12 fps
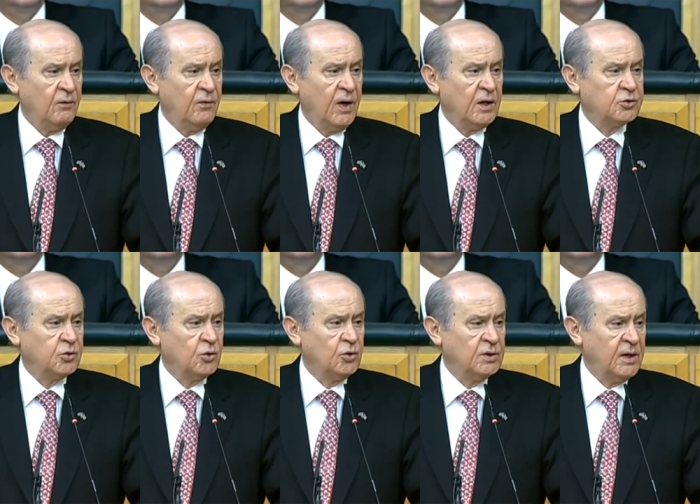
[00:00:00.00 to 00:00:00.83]

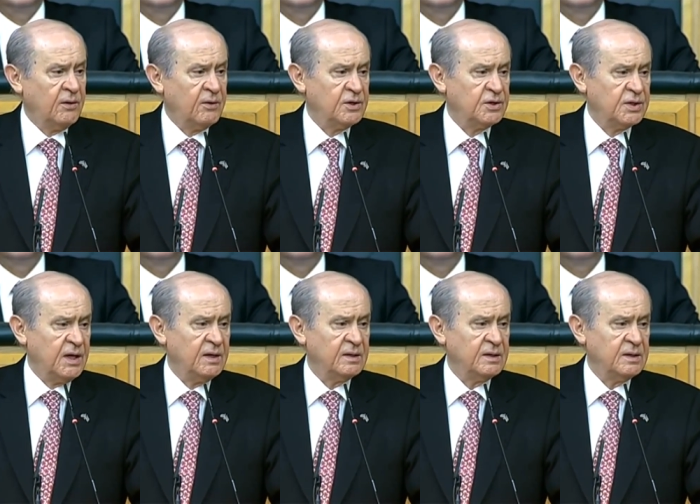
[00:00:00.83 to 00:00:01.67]
falsolu
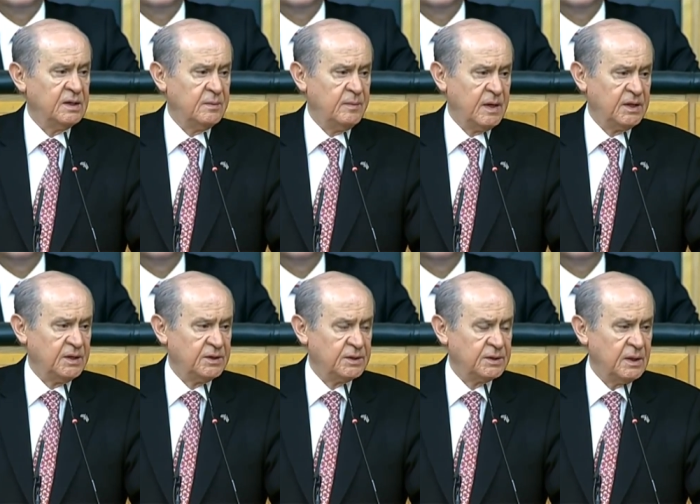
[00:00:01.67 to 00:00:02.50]
davranışa
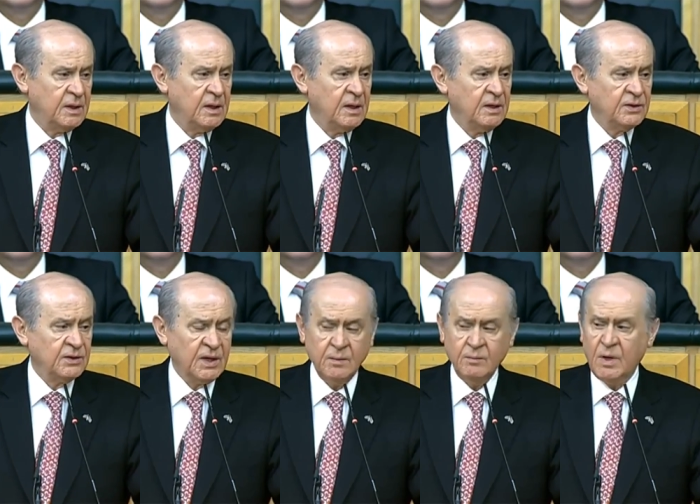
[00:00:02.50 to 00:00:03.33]
girmektedir.
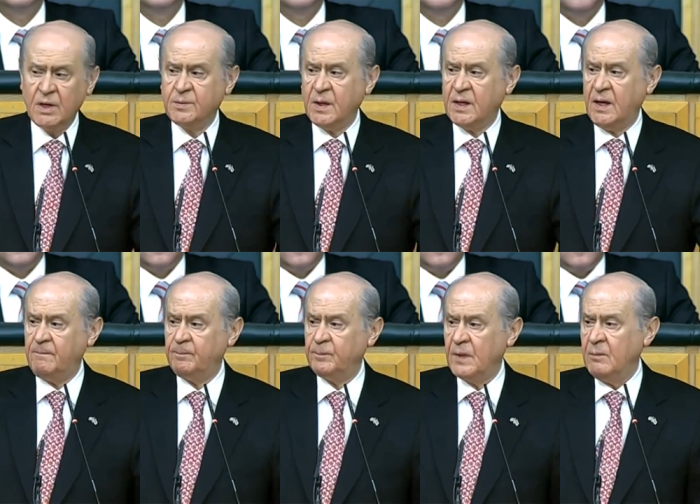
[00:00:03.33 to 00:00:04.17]
Sayın Başbakan